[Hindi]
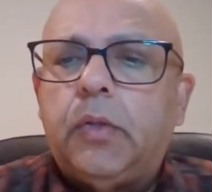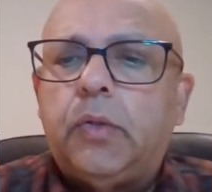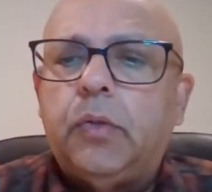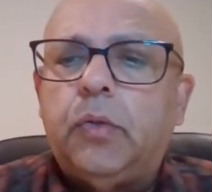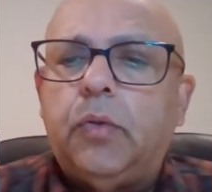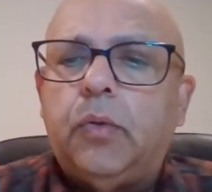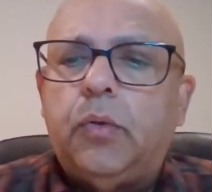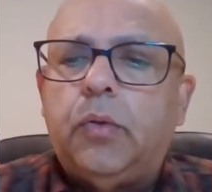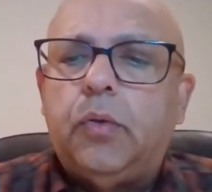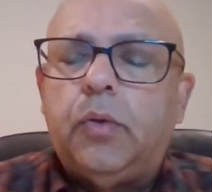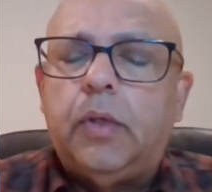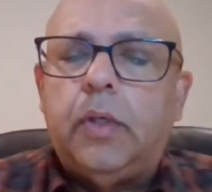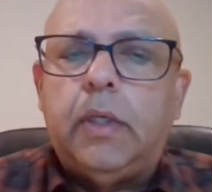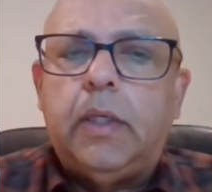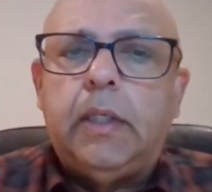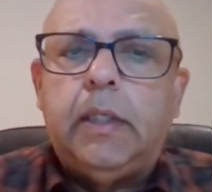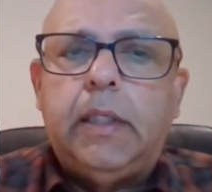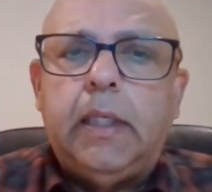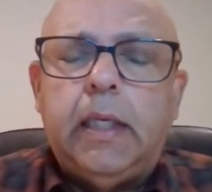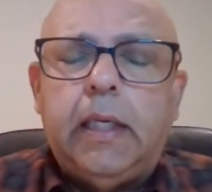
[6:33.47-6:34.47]
तो
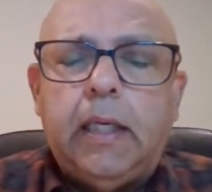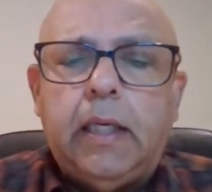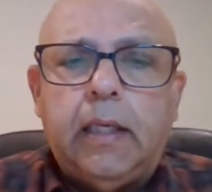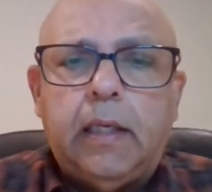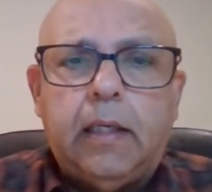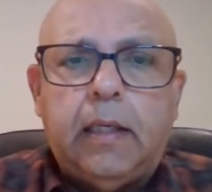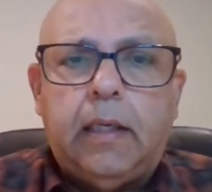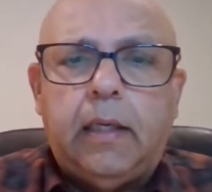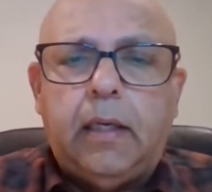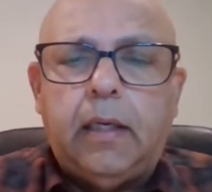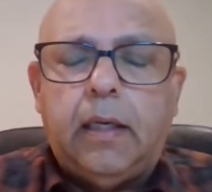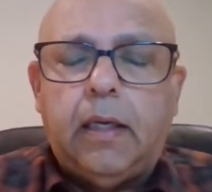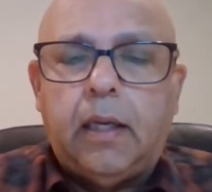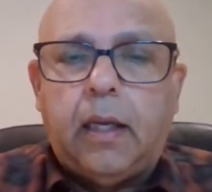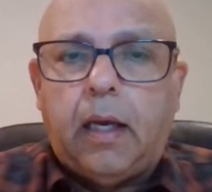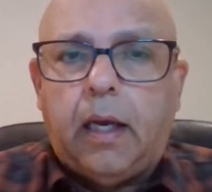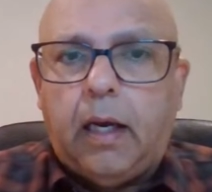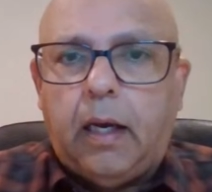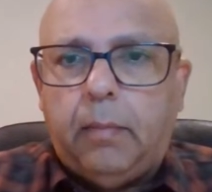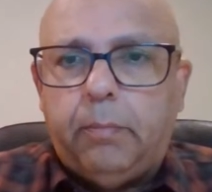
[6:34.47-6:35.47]
ये
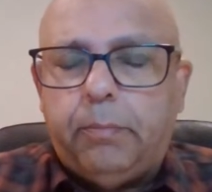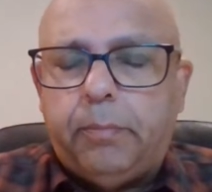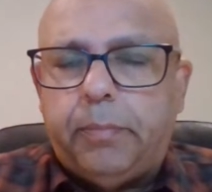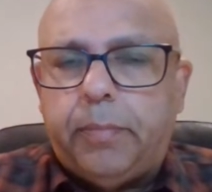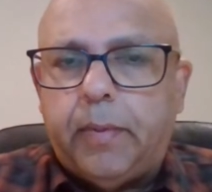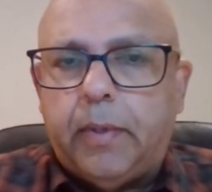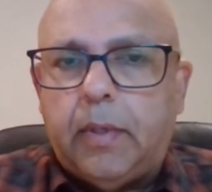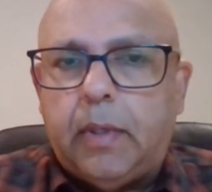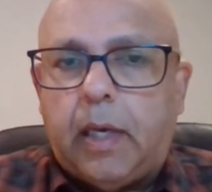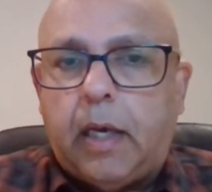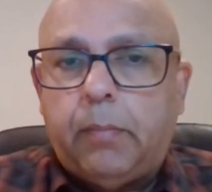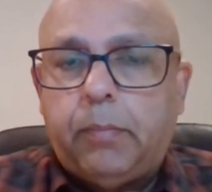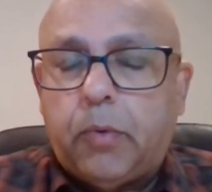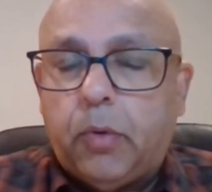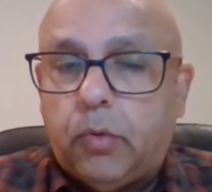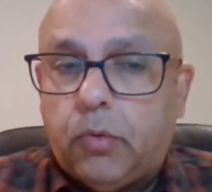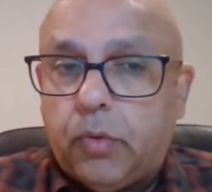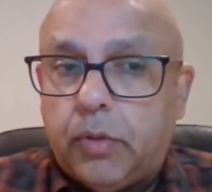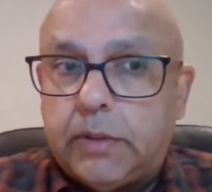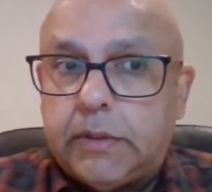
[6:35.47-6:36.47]
अगर आप
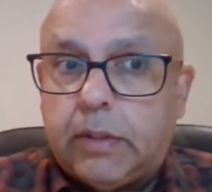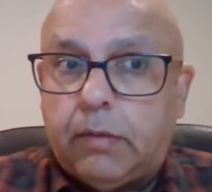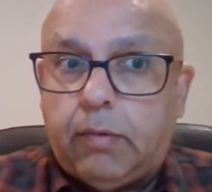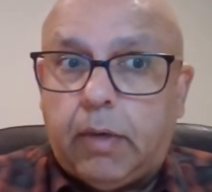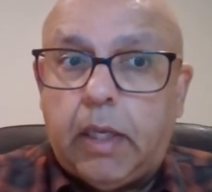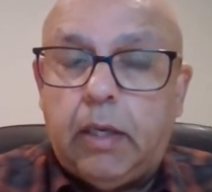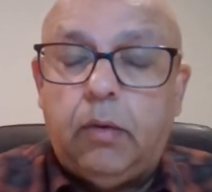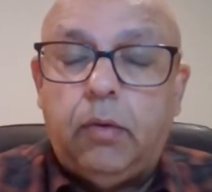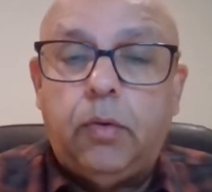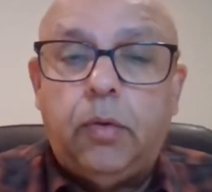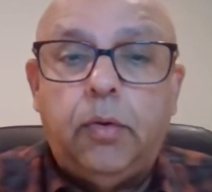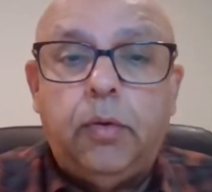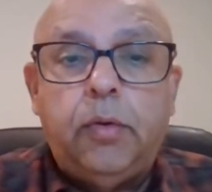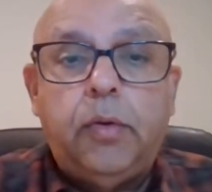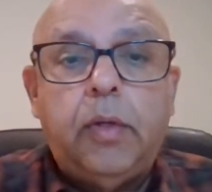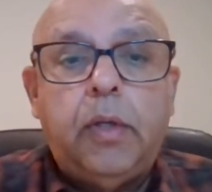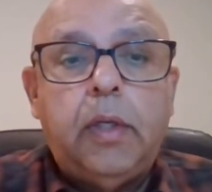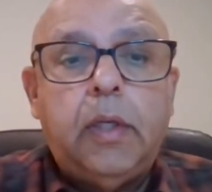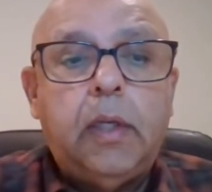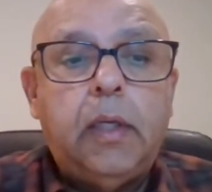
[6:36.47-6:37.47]
आपको कोई सवाल हो
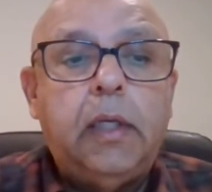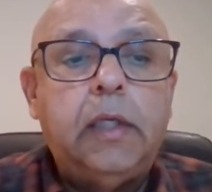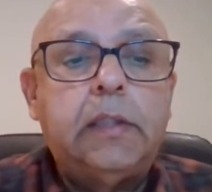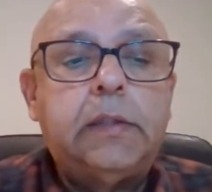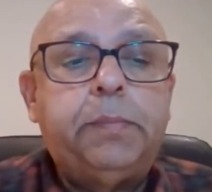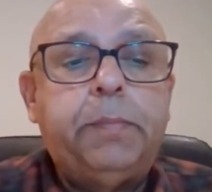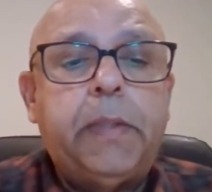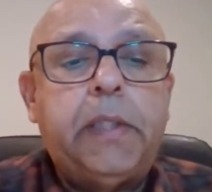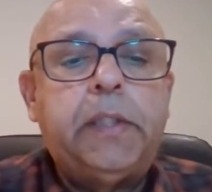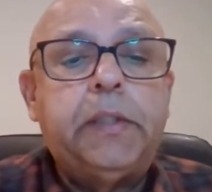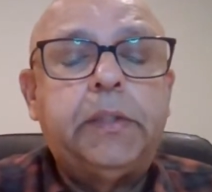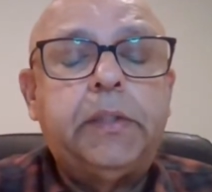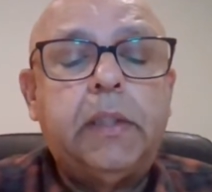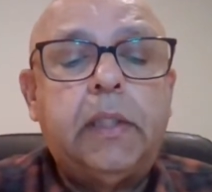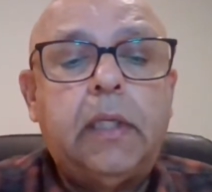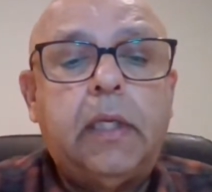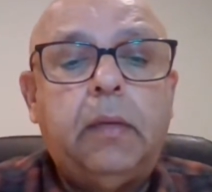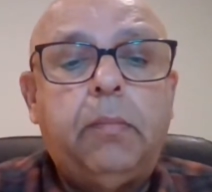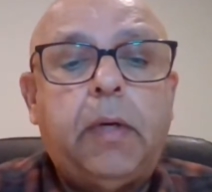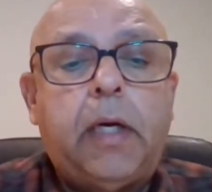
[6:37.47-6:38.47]
इस
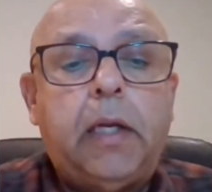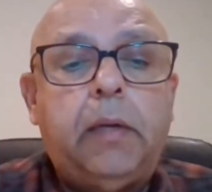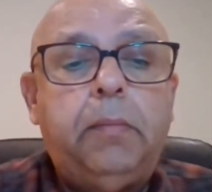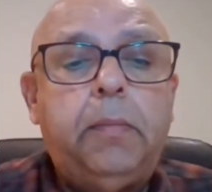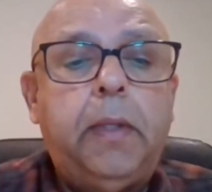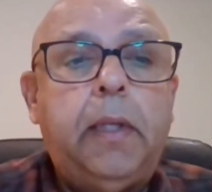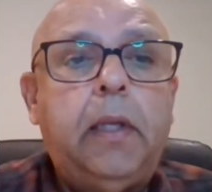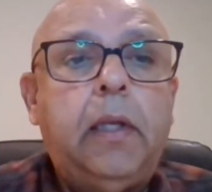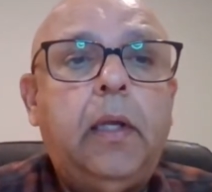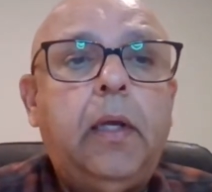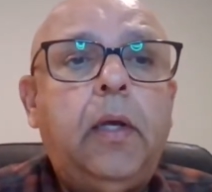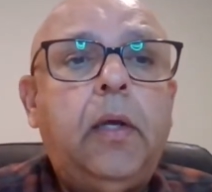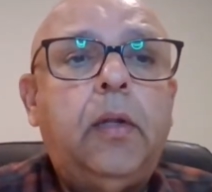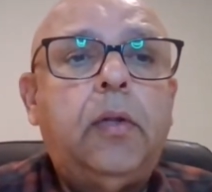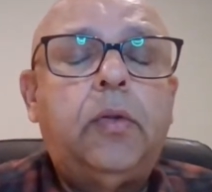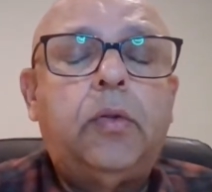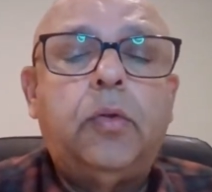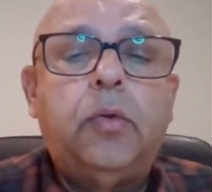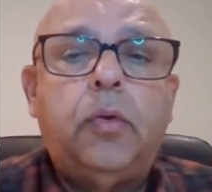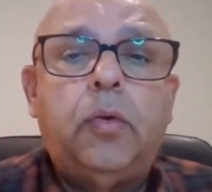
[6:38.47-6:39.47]
पिटिशन के बारे में
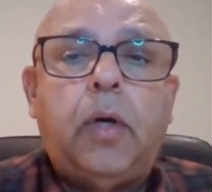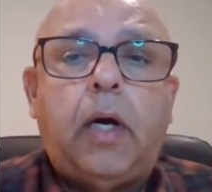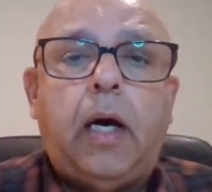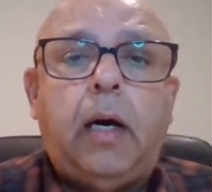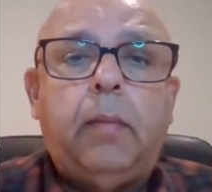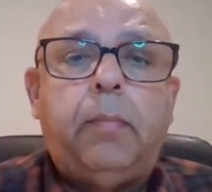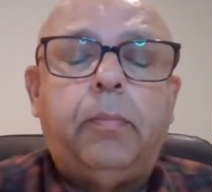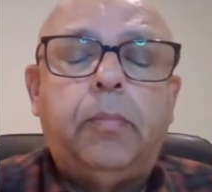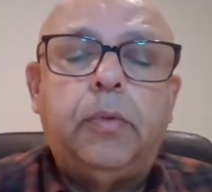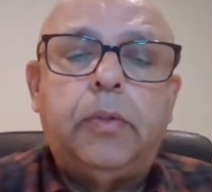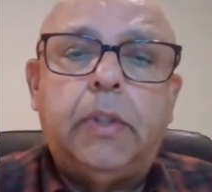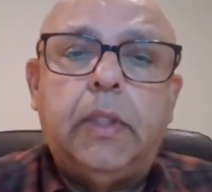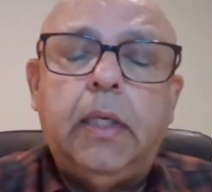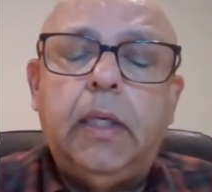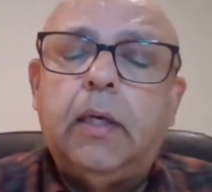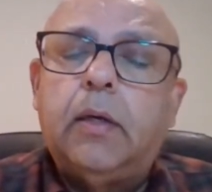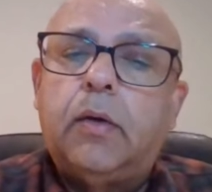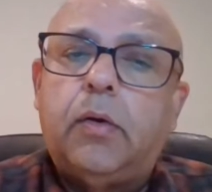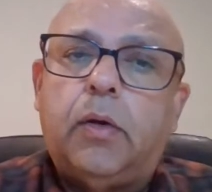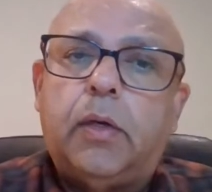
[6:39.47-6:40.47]
तो आप मुझे
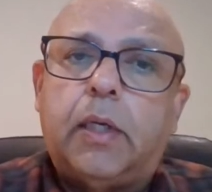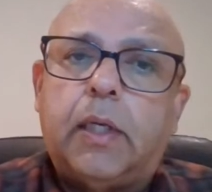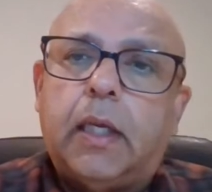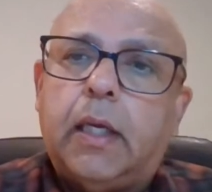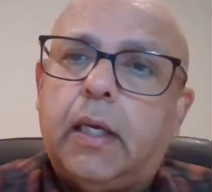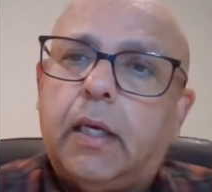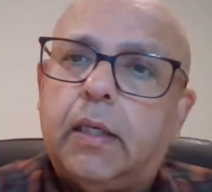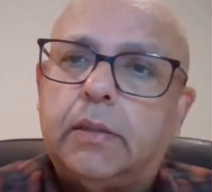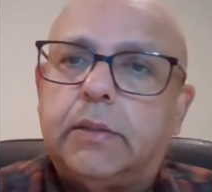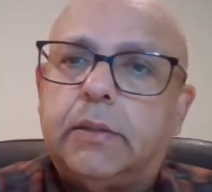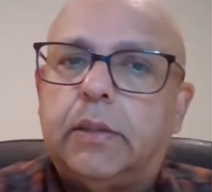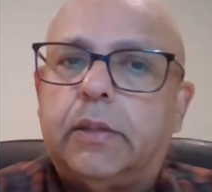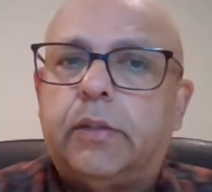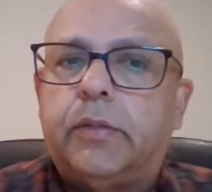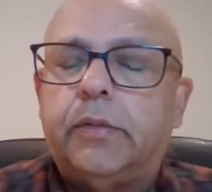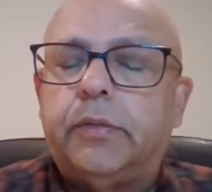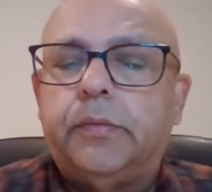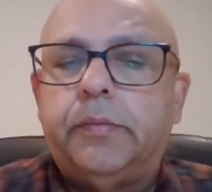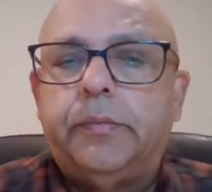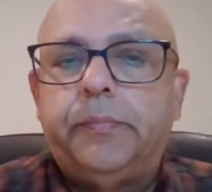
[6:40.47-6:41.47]
कांटेक्ट कर
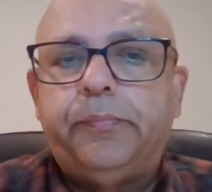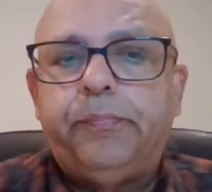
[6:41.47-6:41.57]
सकते हो